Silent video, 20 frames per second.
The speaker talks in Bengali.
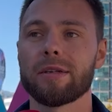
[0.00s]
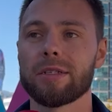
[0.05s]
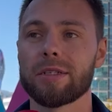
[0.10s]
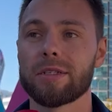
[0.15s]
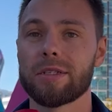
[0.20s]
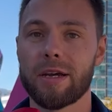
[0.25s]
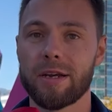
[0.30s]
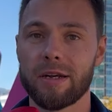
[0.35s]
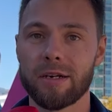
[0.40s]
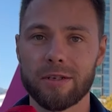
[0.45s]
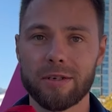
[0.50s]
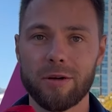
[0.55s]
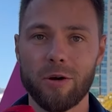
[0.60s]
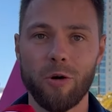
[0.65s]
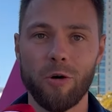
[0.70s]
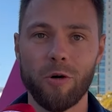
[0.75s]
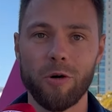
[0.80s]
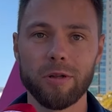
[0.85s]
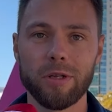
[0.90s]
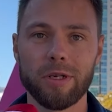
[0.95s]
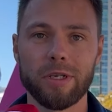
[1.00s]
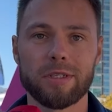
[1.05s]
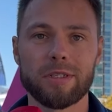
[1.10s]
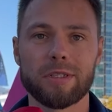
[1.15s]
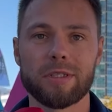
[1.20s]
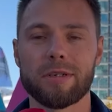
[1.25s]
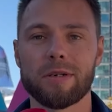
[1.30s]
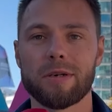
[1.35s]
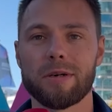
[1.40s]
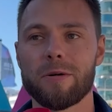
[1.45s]
মিডিয়ার কাছে
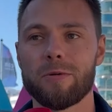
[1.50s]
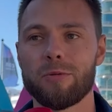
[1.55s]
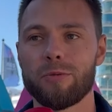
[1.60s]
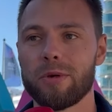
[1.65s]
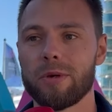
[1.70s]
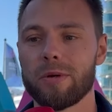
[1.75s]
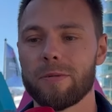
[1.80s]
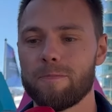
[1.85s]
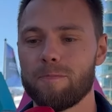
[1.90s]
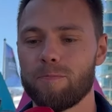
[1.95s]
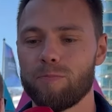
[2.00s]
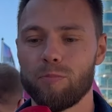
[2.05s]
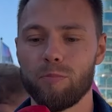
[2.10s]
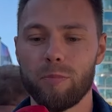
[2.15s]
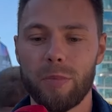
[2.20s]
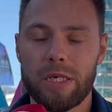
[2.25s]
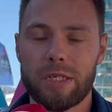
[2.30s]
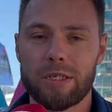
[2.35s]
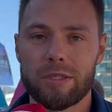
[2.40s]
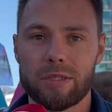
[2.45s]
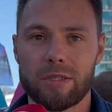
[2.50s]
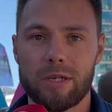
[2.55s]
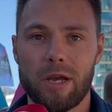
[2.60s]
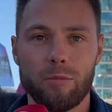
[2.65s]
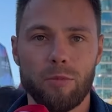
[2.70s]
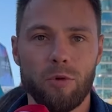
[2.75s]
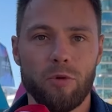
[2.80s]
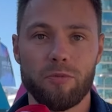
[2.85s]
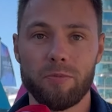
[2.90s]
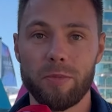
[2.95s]
স্টার্টআপ পরিচিত করা
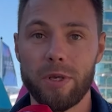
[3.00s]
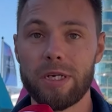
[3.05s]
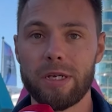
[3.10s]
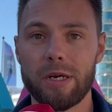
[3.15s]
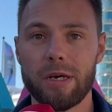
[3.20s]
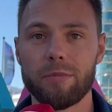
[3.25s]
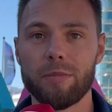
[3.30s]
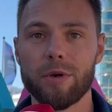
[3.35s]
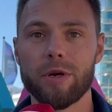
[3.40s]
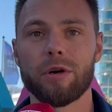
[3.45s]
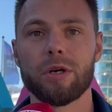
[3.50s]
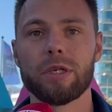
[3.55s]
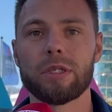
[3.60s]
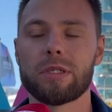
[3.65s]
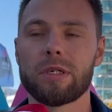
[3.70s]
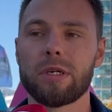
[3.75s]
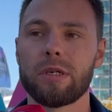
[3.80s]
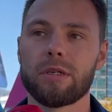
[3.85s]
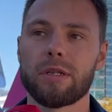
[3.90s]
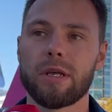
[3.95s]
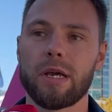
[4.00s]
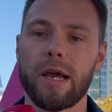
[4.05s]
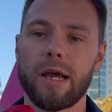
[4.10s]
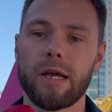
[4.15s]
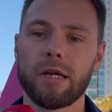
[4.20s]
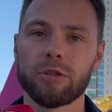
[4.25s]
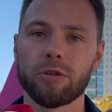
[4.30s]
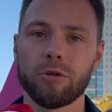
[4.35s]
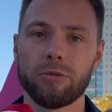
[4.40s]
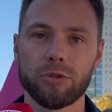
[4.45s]
সামনে আমরা নতুন
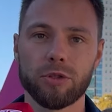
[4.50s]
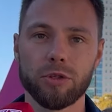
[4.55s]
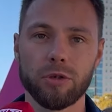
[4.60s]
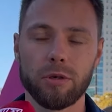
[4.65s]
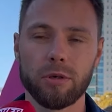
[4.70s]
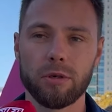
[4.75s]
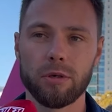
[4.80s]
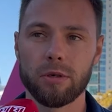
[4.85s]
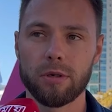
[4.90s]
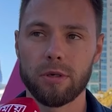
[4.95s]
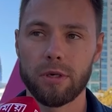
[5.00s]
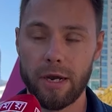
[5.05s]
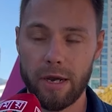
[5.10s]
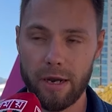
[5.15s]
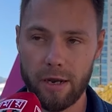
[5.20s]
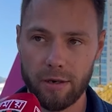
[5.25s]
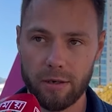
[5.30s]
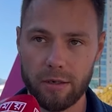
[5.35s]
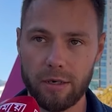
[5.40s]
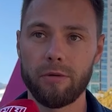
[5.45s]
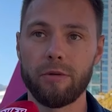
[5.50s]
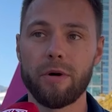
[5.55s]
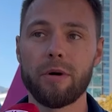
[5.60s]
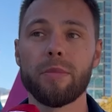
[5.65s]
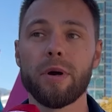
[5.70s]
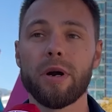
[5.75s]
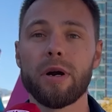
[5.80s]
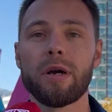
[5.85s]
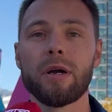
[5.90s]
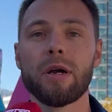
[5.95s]
স্টার্টআপ নিয়ে আসছি যেটা বিশ্বের
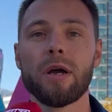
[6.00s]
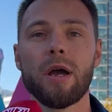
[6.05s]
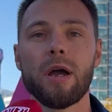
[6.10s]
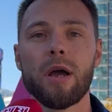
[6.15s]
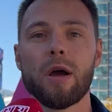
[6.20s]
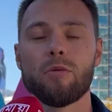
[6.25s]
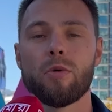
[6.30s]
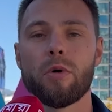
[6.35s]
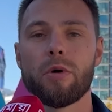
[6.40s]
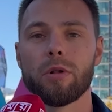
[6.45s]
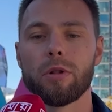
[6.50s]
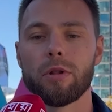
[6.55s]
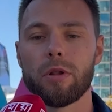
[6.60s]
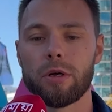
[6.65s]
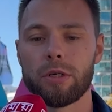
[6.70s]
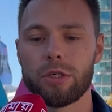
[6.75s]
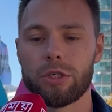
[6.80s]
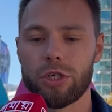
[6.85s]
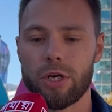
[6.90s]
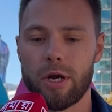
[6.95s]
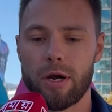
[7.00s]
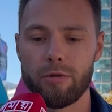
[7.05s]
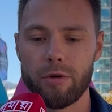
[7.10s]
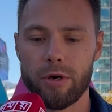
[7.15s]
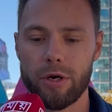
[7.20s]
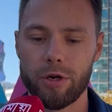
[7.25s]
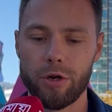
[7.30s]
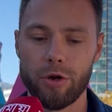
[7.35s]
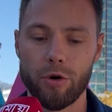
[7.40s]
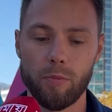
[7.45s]
পর্যটকদের জন্য এক
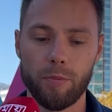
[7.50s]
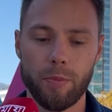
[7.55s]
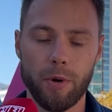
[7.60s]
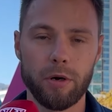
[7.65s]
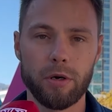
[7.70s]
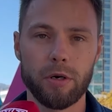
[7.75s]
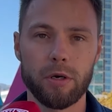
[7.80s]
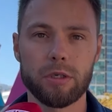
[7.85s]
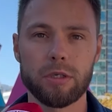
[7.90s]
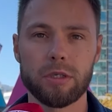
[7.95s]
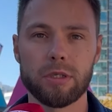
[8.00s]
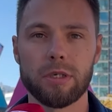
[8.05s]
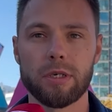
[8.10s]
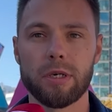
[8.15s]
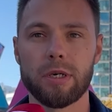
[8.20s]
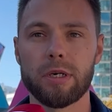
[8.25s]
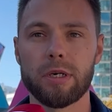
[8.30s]
ধরনের অনলাইন গাইড